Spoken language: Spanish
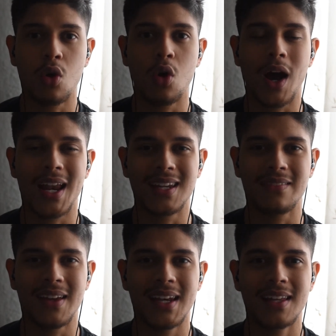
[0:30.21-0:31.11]
o a
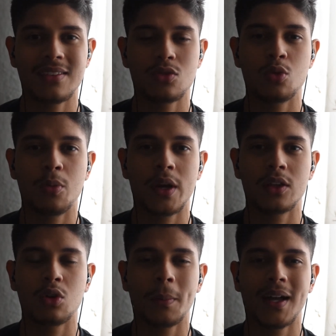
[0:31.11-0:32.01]
niveles un
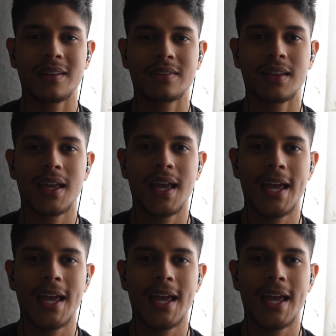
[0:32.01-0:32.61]
poquito más